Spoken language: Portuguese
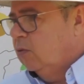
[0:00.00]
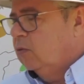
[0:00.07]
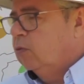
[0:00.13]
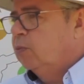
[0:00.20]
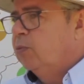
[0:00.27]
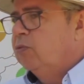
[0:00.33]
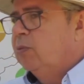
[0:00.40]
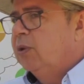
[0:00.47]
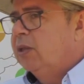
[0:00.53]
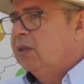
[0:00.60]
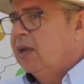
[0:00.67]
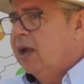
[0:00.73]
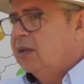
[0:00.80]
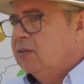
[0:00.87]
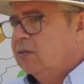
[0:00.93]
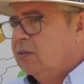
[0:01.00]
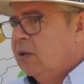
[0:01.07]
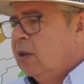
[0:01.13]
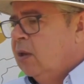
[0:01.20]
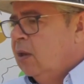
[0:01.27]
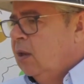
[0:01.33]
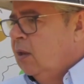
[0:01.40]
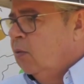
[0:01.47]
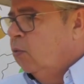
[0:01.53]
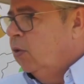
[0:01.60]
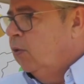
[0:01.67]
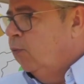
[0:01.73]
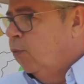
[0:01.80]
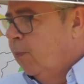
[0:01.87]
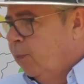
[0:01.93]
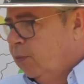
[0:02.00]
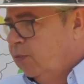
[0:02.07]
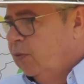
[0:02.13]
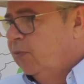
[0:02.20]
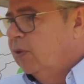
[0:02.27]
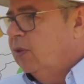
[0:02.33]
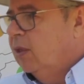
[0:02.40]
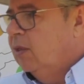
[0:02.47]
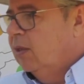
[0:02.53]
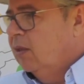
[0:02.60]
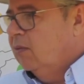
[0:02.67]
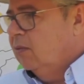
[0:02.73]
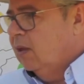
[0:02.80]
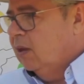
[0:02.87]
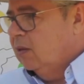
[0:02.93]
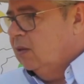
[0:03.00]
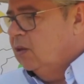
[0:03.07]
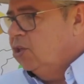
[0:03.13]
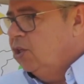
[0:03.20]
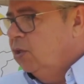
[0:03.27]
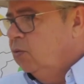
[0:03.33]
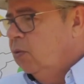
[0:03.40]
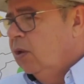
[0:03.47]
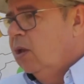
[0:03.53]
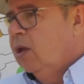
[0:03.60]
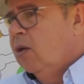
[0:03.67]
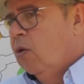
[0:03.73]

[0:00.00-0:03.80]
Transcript: nossas possibilidades, o que for possível atender será atendido.